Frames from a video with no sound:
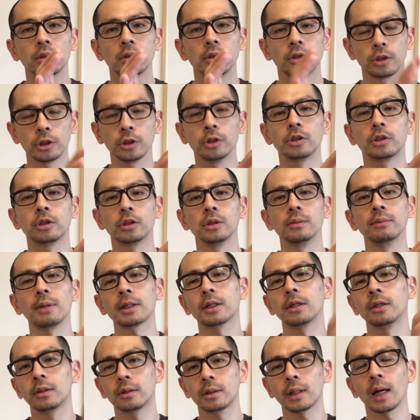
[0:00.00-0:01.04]
手術う
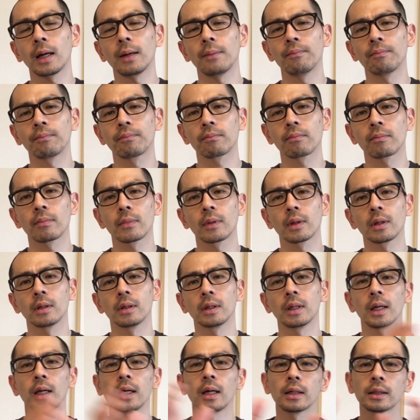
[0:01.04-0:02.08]
まくいった。
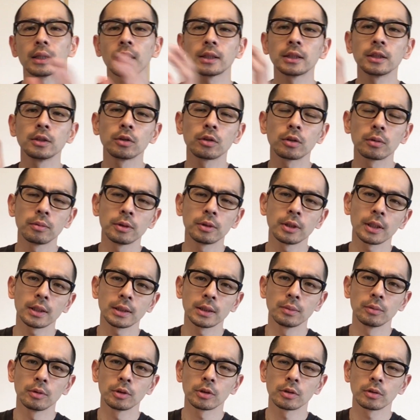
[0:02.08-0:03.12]
で、私の友
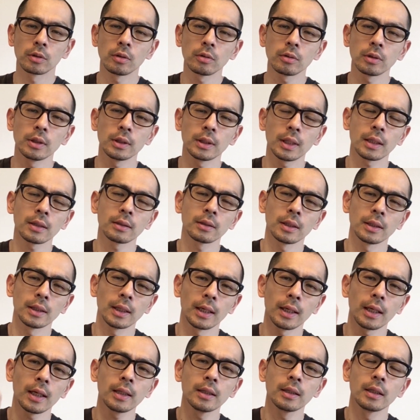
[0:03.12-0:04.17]
達もすごく痛くて
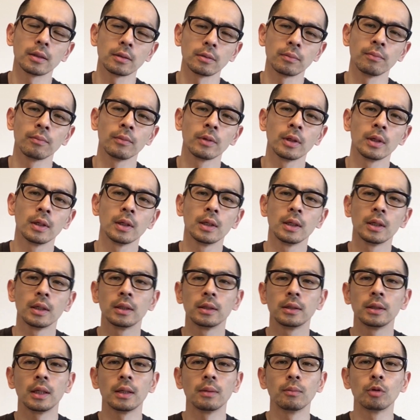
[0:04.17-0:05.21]
悩んでる。
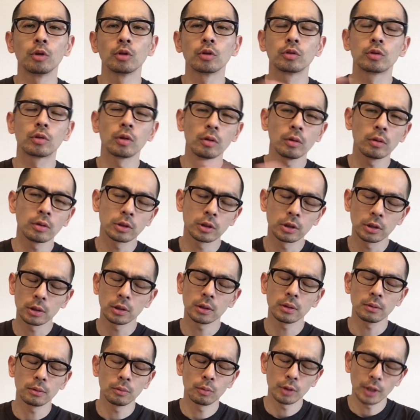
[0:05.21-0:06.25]
で、もう
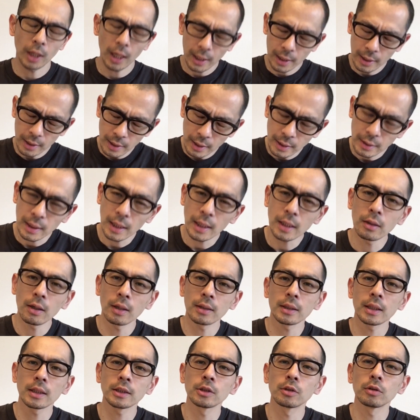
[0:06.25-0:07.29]
やりなさいよ、
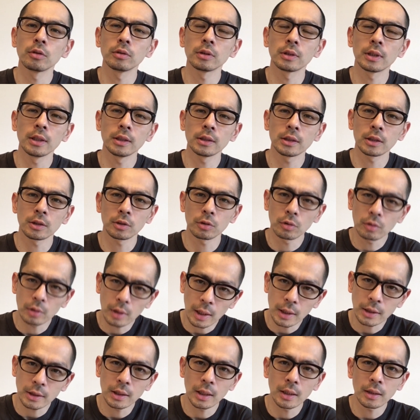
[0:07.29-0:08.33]
私を先生紹
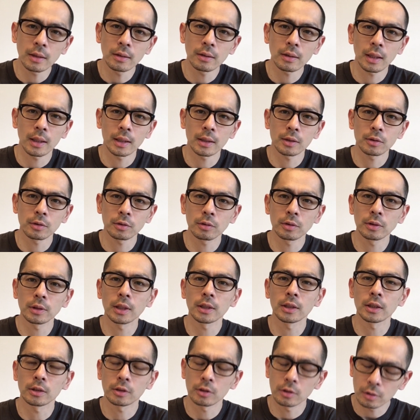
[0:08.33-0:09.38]
介してあげるから、私の
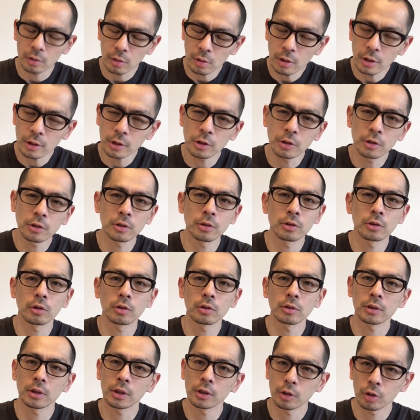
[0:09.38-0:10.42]
先生すごい手術
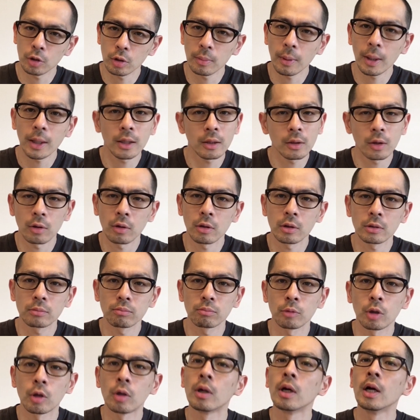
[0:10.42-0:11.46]
上手で評判いいのよ。
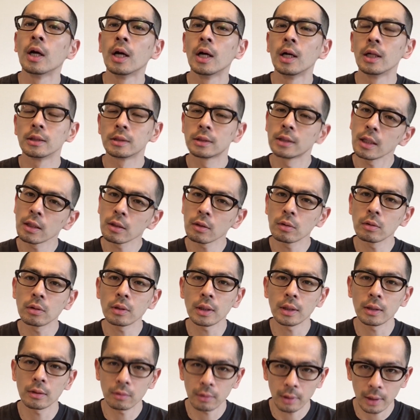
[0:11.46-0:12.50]
もう全国
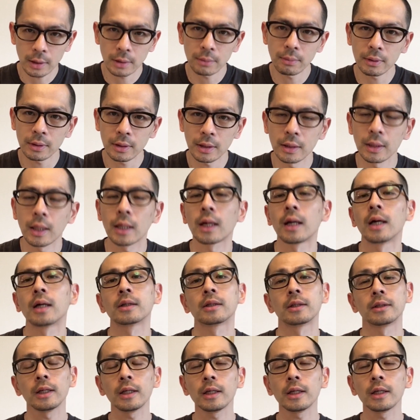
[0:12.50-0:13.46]
から人が集まってんだからって